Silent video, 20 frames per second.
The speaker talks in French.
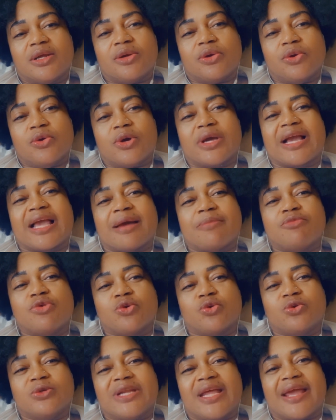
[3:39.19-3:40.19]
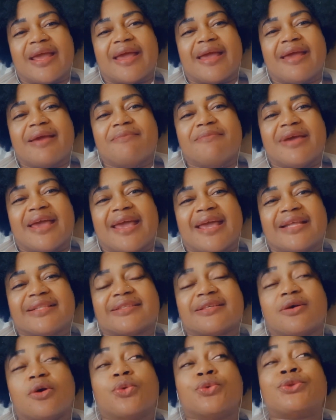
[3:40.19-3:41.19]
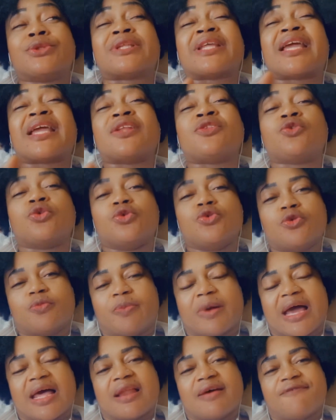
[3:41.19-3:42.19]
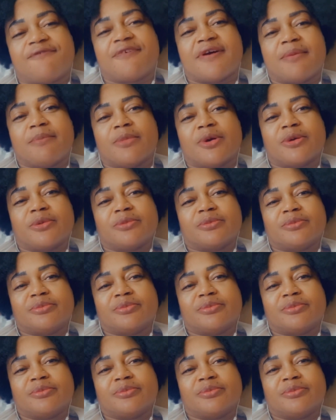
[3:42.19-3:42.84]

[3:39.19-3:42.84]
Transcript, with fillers: Le Camerounais aime être entretenu par la femme.